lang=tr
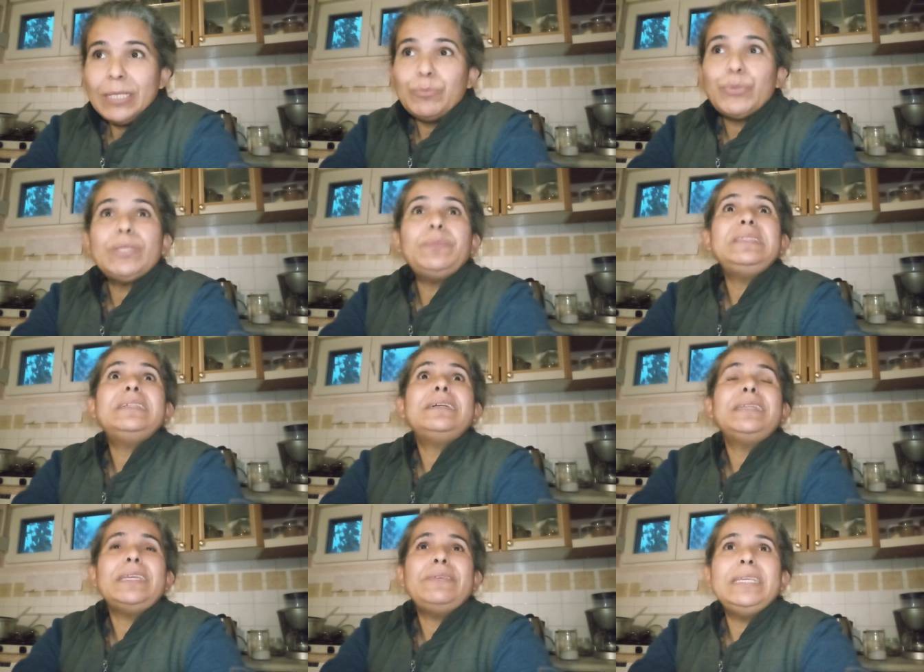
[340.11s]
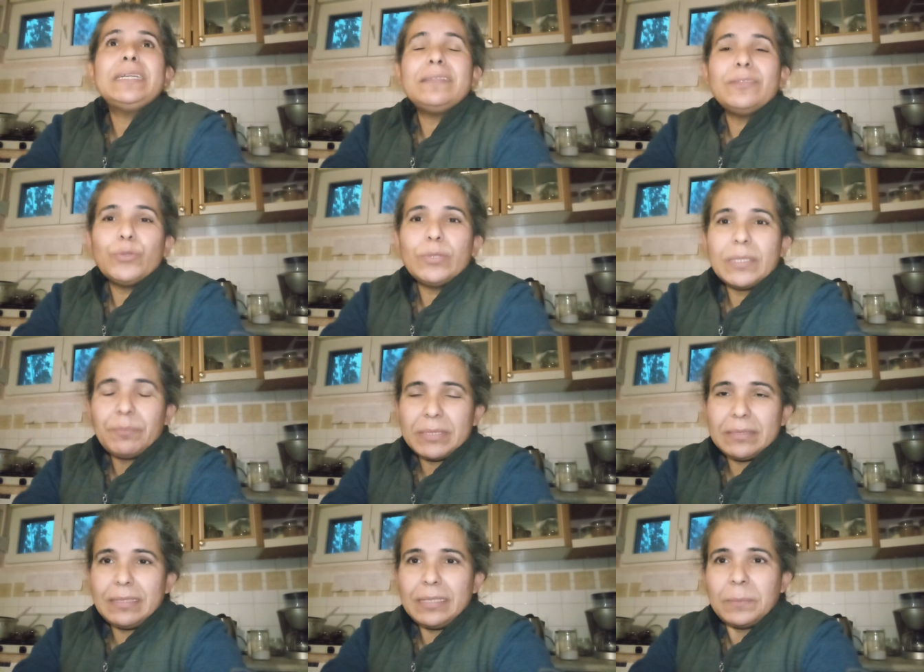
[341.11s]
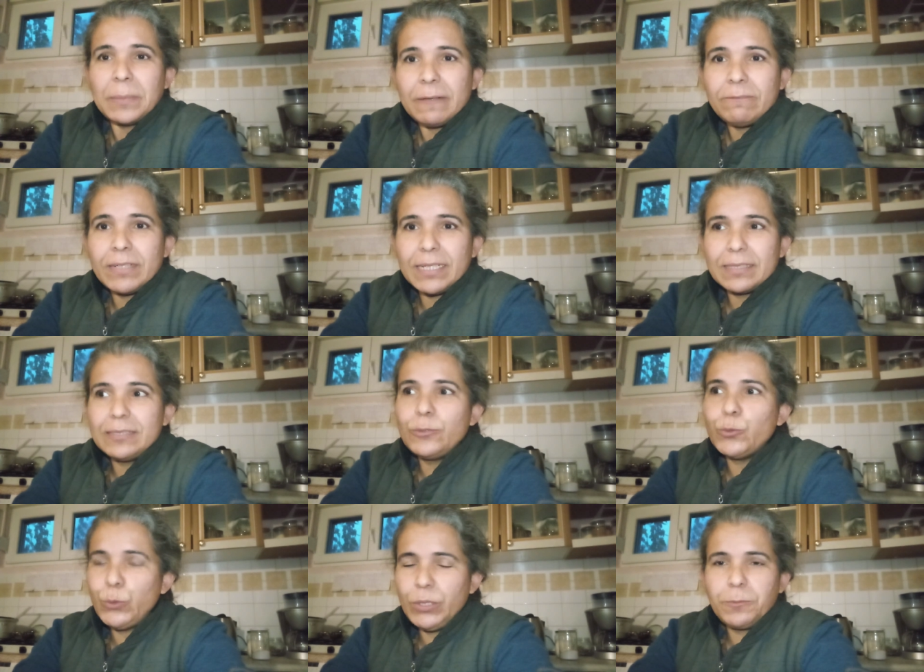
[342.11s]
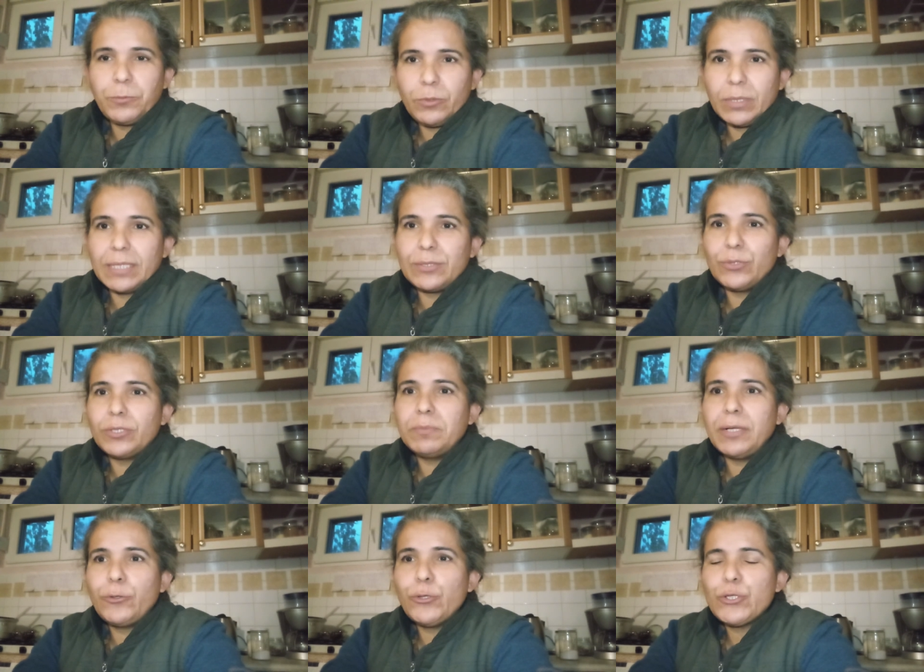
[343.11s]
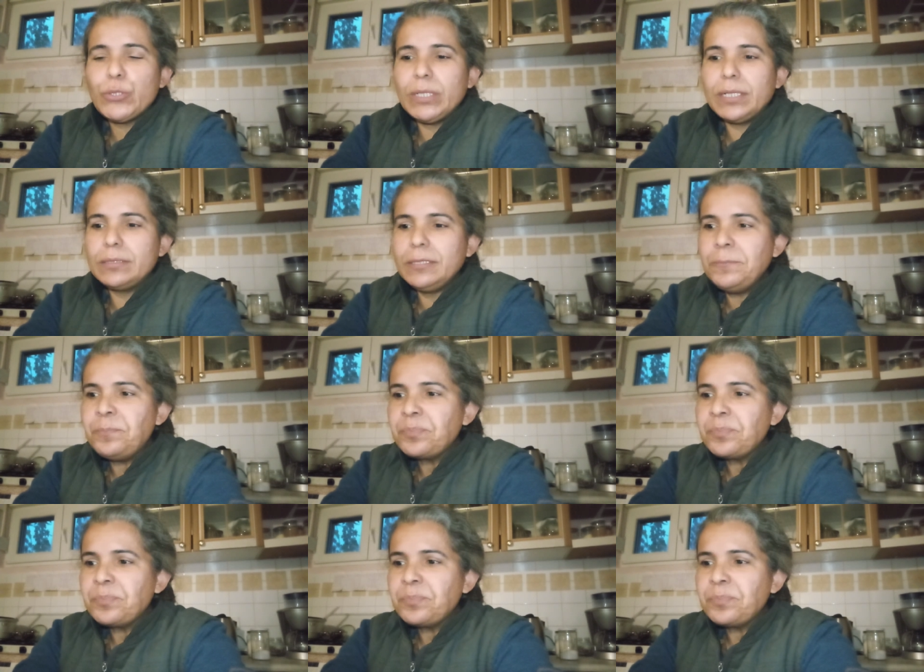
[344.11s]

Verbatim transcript: Burada bir tane evin yakınında olan bir değirmen vardı. Un yapıyorlardı normal koşullarda.